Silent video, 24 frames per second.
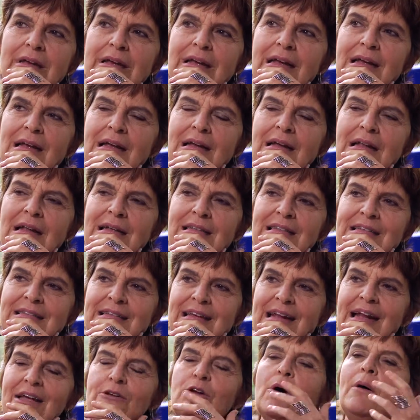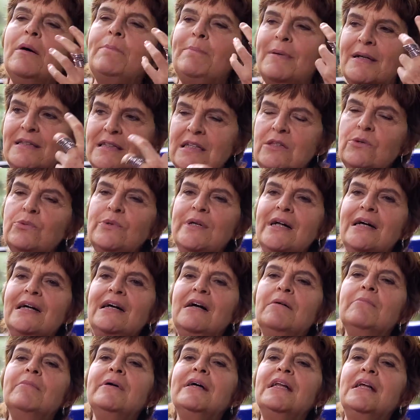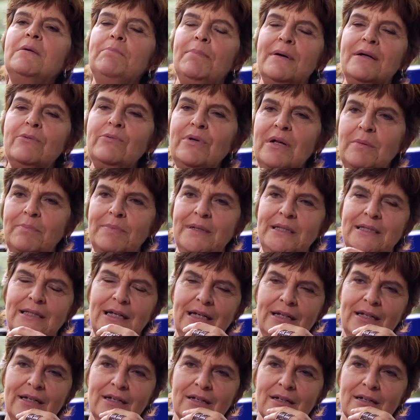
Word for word: eh, las hiciera yo a partir de una cámara y para una pantalla.